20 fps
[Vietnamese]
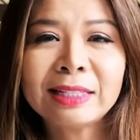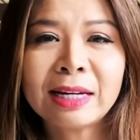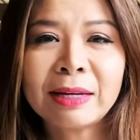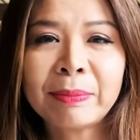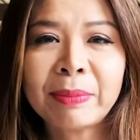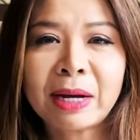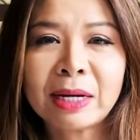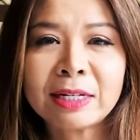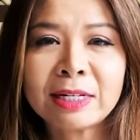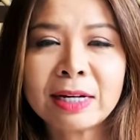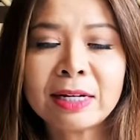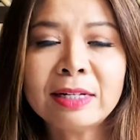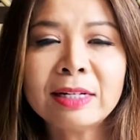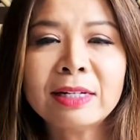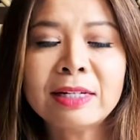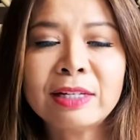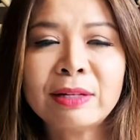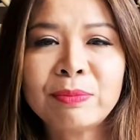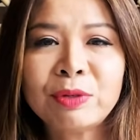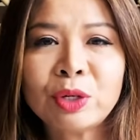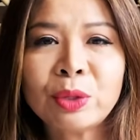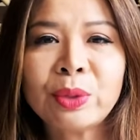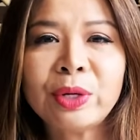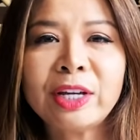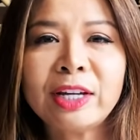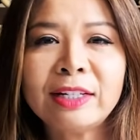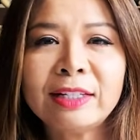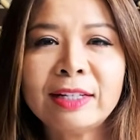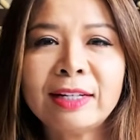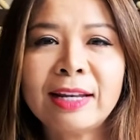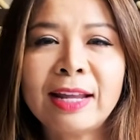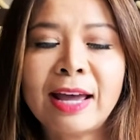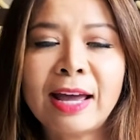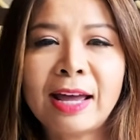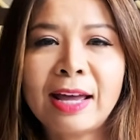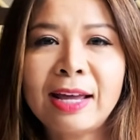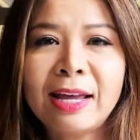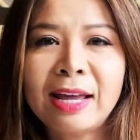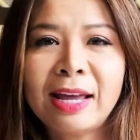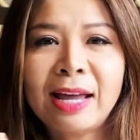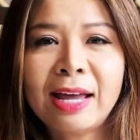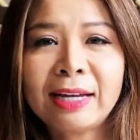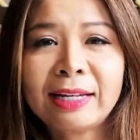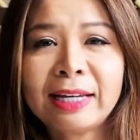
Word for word: thay mặt trả lời dùm cho Uyên, như là à,